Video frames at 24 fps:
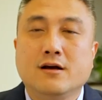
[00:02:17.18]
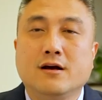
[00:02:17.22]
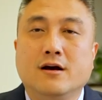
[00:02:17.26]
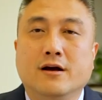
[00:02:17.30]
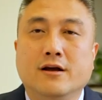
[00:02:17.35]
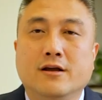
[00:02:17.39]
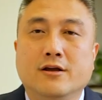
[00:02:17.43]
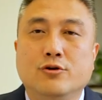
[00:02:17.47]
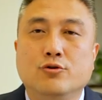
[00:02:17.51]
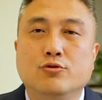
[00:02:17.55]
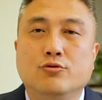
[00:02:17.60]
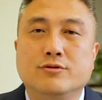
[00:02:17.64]
可
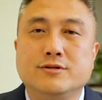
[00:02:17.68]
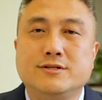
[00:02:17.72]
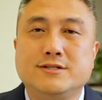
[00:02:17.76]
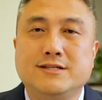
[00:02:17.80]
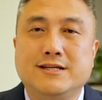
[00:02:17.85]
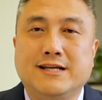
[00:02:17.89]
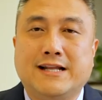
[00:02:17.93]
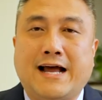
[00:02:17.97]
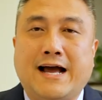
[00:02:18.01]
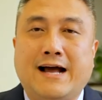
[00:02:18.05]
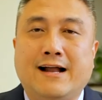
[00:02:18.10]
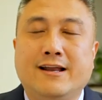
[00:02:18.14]
以用
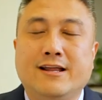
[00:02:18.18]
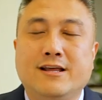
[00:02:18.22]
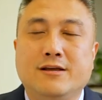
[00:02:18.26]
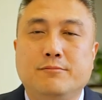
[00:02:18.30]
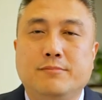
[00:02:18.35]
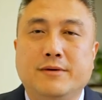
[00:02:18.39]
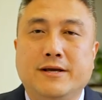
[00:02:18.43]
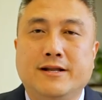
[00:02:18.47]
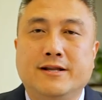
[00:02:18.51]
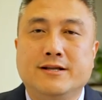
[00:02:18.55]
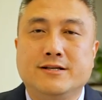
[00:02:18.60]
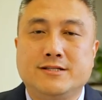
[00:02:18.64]
其他类
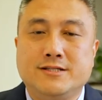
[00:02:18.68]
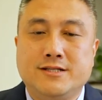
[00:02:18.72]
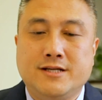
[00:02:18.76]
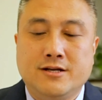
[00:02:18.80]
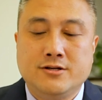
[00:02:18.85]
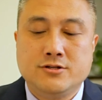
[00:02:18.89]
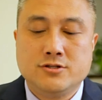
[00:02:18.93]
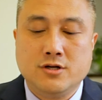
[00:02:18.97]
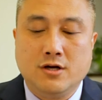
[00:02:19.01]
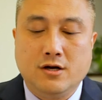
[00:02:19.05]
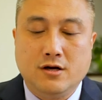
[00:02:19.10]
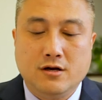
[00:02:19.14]
别的
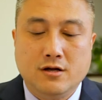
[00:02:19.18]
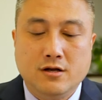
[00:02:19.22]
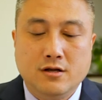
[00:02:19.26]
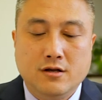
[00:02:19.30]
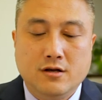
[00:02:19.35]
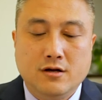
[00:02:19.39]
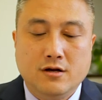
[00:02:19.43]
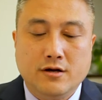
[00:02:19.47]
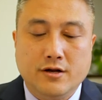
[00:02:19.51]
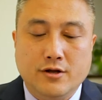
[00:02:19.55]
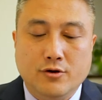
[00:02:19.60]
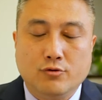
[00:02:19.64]
签证
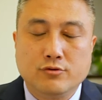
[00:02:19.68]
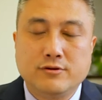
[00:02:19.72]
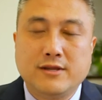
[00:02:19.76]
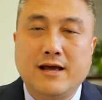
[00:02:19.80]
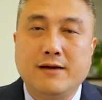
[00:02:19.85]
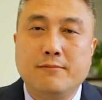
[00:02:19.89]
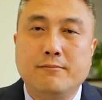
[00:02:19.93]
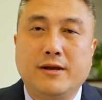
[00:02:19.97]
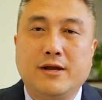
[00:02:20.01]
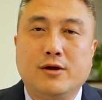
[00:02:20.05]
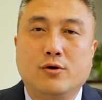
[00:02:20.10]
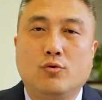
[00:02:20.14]
留
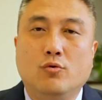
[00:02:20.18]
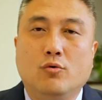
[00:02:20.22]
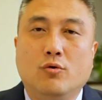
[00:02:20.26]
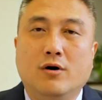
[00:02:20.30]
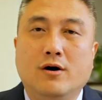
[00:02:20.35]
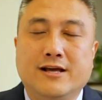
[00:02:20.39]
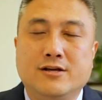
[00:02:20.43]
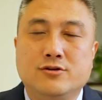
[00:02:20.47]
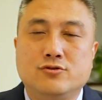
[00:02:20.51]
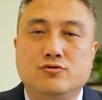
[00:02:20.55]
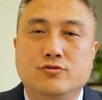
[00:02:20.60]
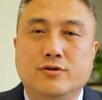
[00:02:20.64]
在美国
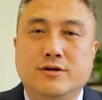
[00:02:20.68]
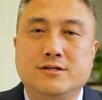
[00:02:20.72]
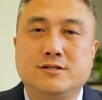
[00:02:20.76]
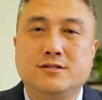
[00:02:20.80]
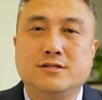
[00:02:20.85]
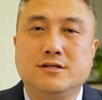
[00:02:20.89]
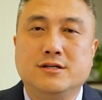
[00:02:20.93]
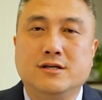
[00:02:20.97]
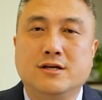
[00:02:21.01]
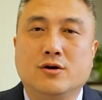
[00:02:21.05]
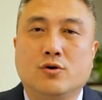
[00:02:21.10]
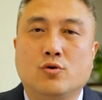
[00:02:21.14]
来学
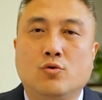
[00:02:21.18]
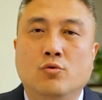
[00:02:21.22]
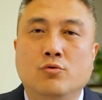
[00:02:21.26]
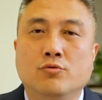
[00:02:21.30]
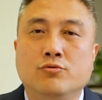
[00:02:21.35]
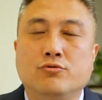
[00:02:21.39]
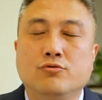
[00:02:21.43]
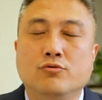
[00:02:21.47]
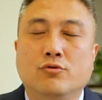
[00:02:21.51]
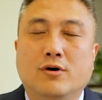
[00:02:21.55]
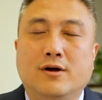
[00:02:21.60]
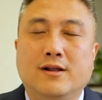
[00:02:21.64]
习、工
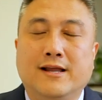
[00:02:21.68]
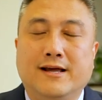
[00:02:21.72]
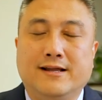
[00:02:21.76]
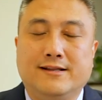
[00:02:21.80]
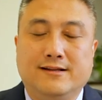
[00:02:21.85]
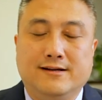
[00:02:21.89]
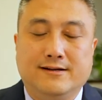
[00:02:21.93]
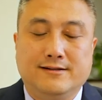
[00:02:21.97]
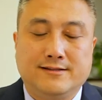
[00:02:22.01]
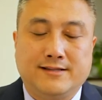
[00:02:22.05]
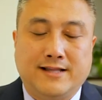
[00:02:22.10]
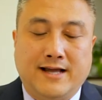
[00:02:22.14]
作、来
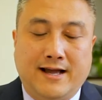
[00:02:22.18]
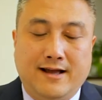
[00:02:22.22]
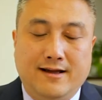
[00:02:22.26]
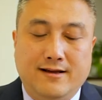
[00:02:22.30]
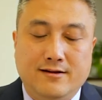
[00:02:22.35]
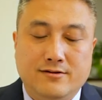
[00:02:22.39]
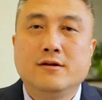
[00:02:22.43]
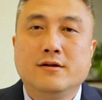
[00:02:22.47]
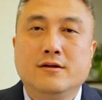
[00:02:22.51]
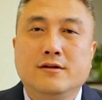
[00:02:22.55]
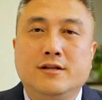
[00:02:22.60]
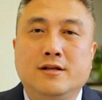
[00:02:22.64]
等待。
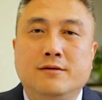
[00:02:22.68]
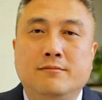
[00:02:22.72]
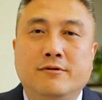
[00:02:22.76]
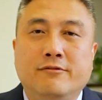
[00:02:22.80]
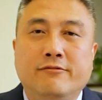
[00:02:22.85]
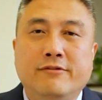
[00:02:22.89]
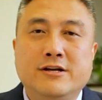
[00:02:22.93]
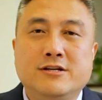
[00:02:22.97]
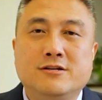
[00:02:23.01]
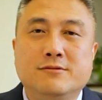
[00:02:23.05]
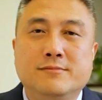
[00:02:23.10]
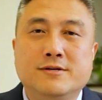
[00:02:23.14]
那么，
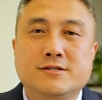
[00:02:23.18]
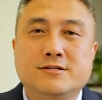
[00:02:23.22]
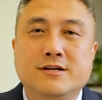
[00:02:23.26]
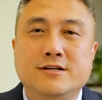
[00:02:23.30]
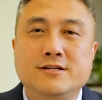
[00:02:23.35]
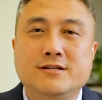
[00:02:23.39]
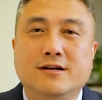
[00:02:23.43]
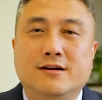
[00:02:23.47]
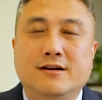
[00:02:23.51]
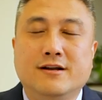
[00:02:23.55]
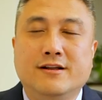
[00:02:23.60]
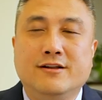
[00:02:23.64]
为什么申
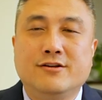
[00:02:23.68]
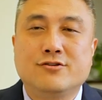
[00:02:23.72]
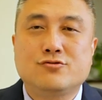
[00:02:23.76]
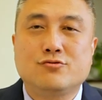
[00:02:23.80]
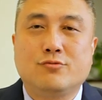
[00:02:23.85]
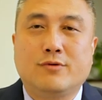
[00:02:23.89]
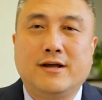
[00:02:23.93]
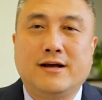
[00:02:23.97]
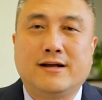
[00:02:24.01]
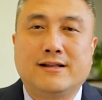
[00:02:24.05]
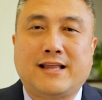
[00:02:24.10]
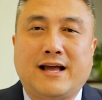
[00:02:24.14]
请人的
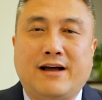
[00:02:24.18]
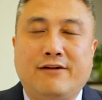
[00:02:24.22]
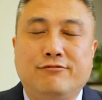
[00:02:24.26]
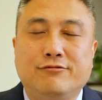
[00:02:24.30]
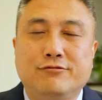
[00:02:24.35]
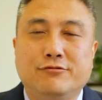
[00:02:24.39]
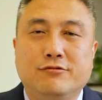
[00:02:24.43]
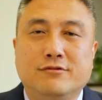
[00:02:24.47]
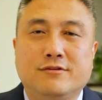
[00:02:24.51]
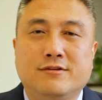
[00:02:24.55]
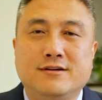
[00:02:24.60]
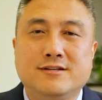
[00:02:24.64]
数量大幅
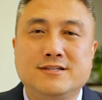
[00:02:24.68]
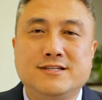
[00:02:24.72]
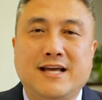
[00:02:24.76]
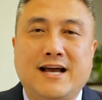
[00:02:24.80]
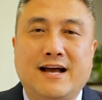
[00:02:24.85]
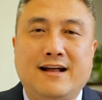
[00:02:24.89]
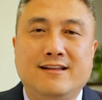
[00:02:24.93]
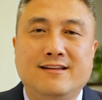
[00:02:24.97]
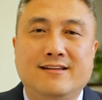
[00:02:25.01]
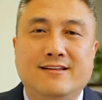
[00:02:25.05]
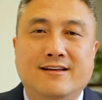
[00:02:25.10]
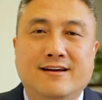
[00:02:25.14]
度增
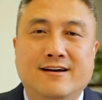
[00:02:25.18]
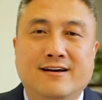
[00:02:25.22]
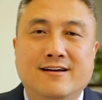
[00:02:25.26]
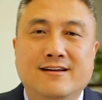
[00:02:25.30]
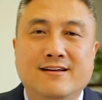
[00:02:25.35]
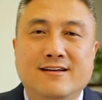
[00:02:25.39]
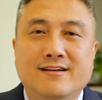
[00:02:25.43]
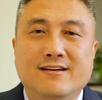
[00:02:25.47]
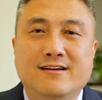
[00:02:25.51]
加了呢？